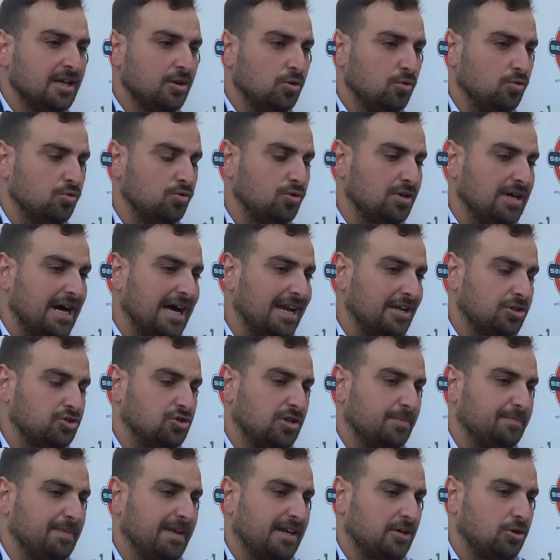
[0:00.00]
un calcio
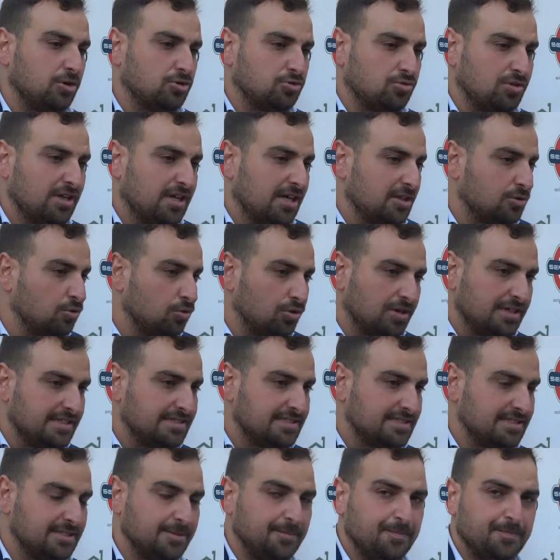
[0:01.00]
e per costruire una
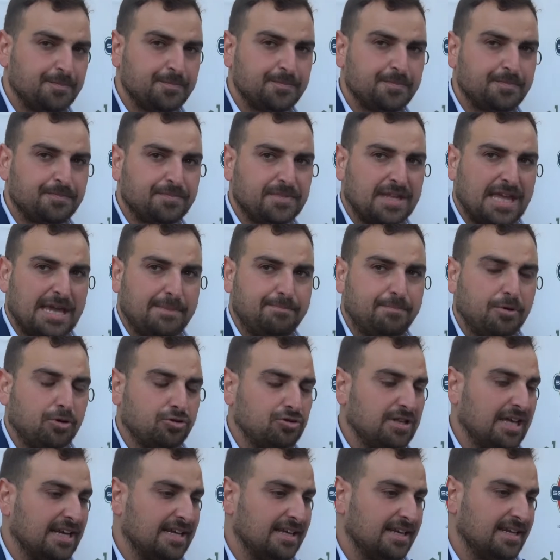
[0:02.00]
Turris e
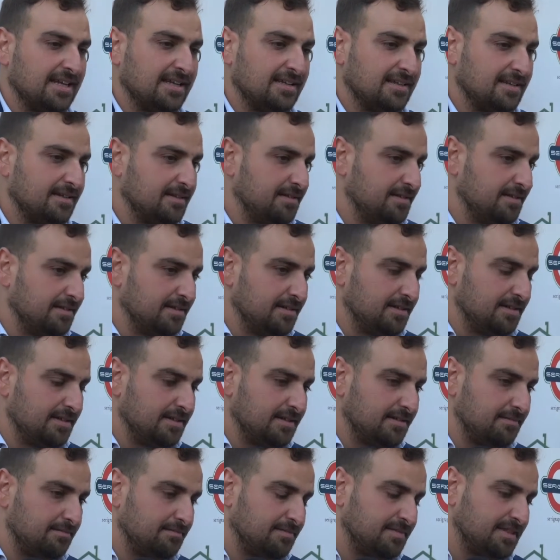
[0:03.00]
portarla
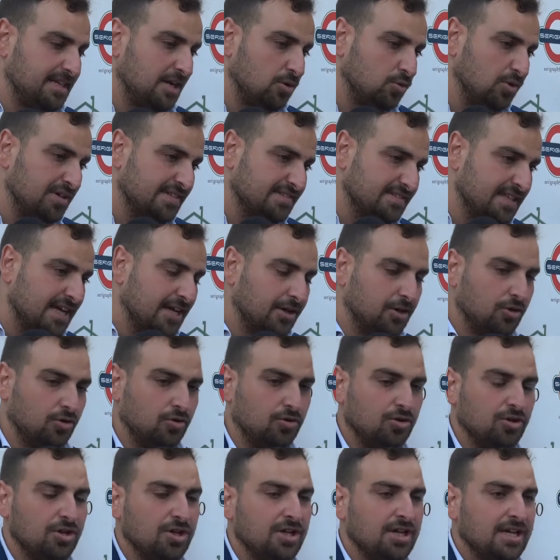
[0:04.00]
tra quest'anno
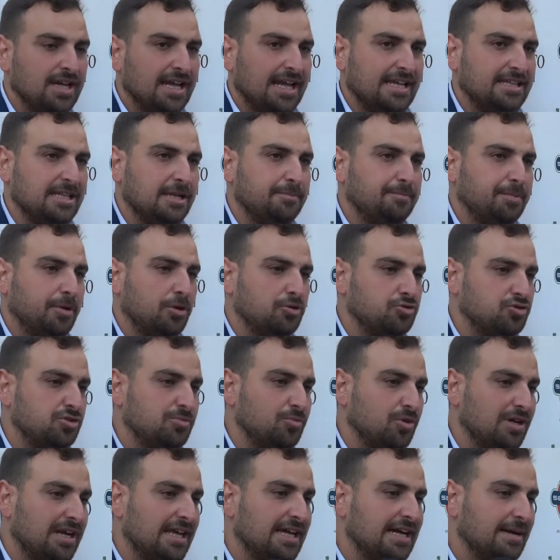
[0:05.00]
ed il
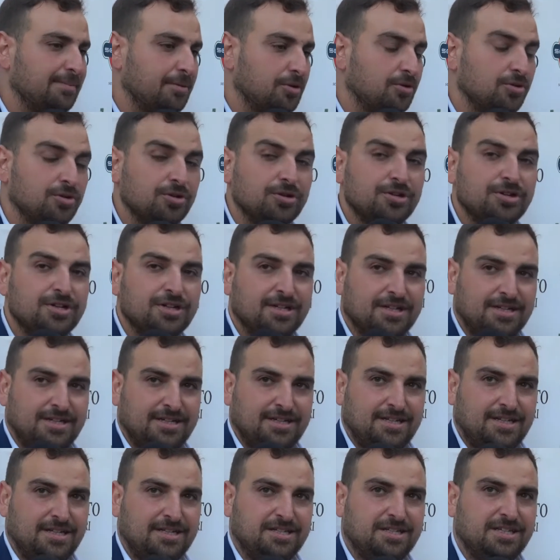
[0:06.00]
prossimo in Lega Pro.
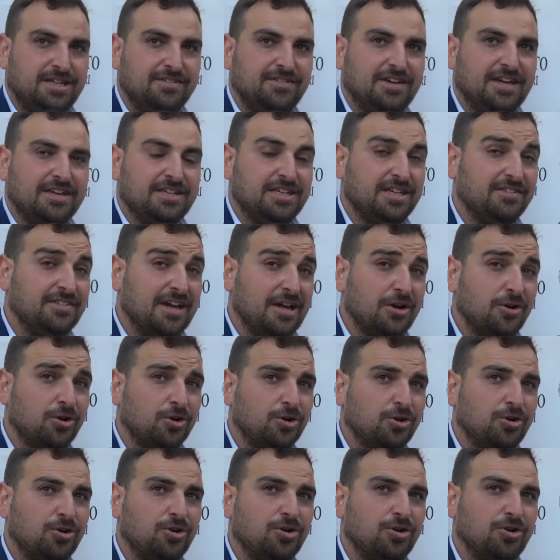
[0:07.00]
Gli,
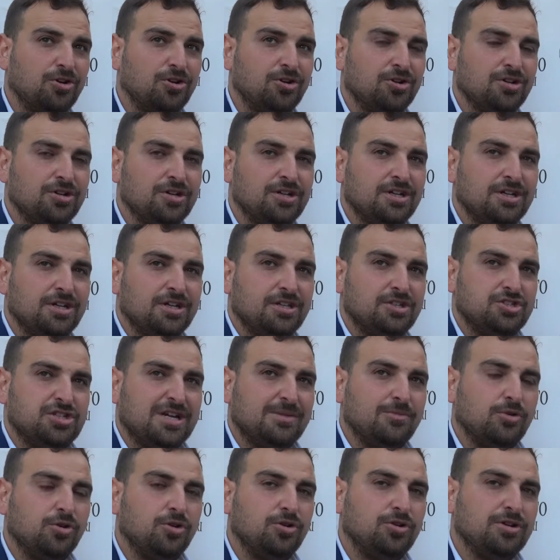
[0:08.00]
vengono
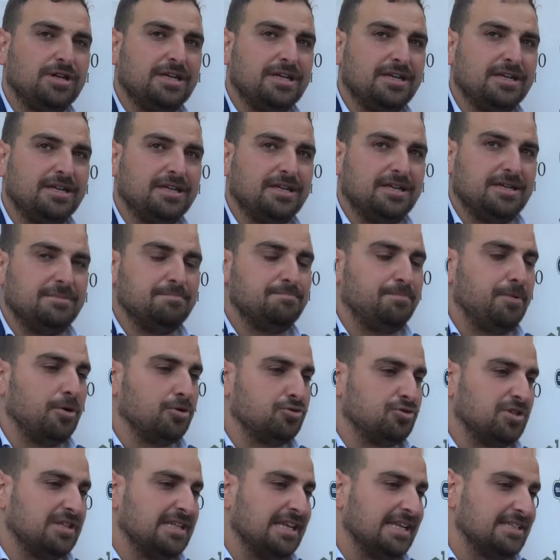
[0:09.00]
diciamo,
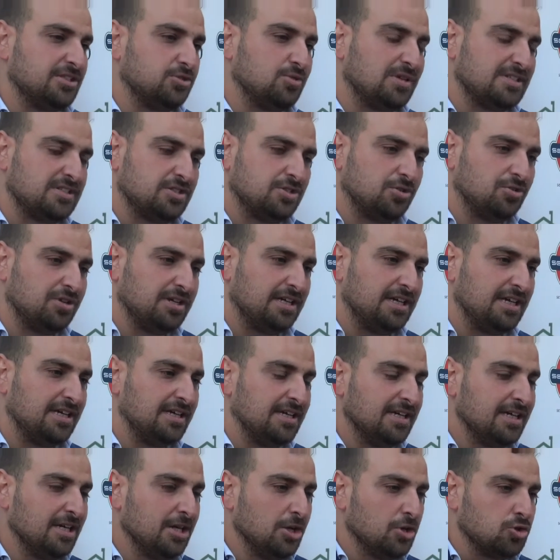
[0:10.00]
imposte delle situazioni che
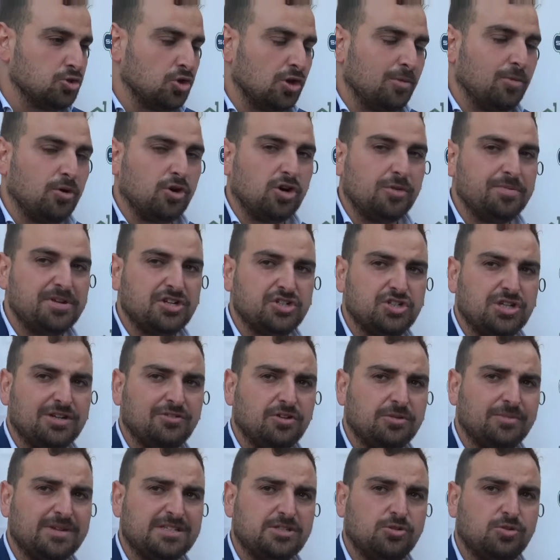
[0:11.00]
sono poco
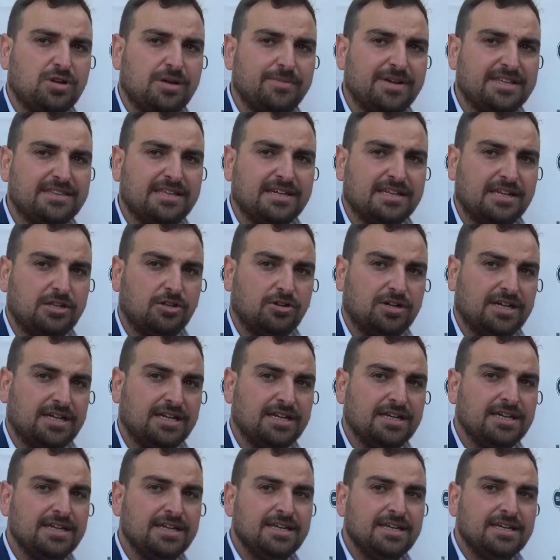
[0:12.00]
piacevoli, ma sicuramente credo che
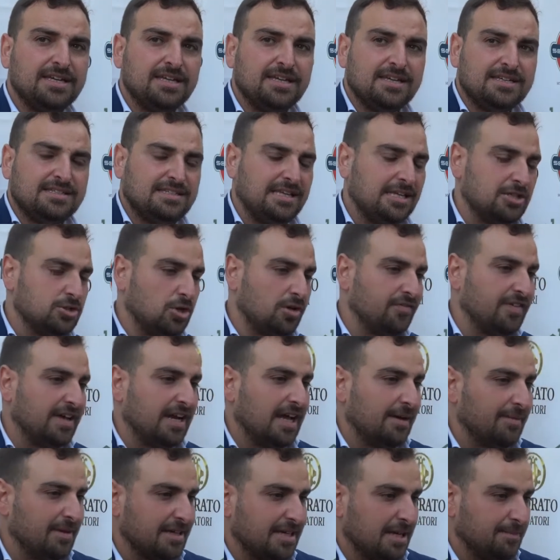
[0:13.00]
si
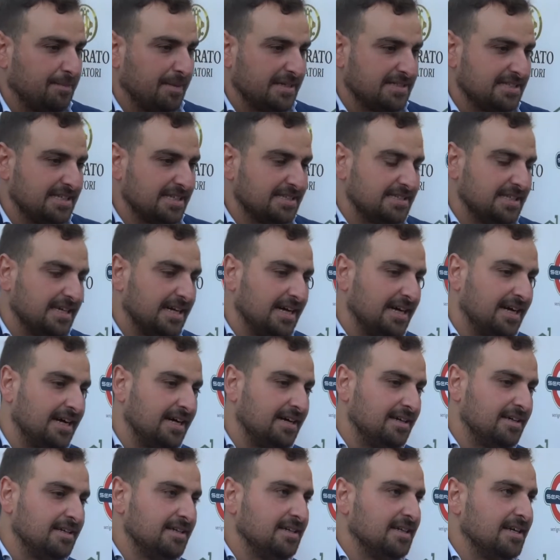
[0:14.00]
risolverà perché il Presidente
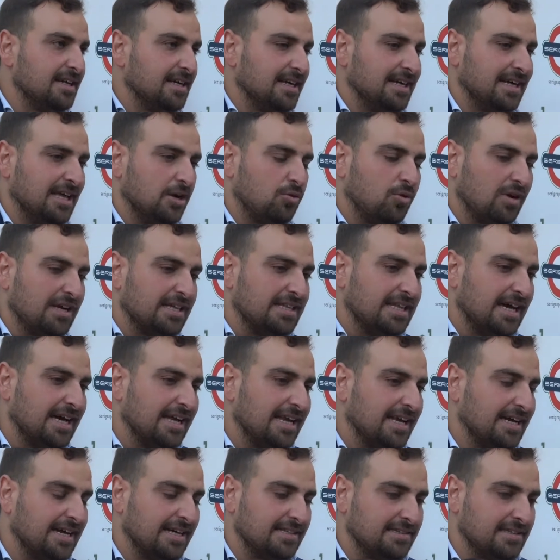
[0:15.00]
ha le qualità e
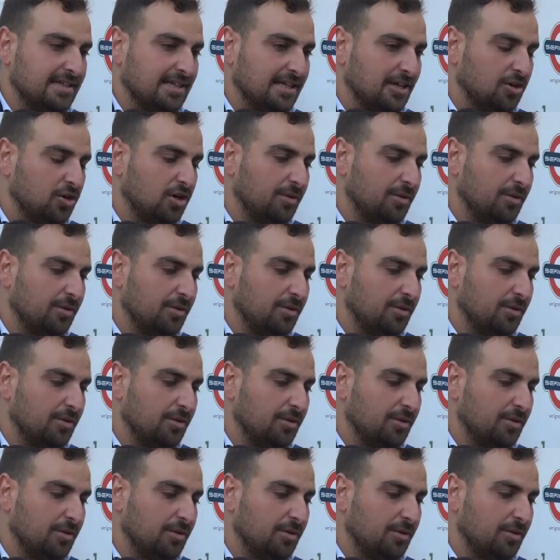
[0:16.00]
le carte in regola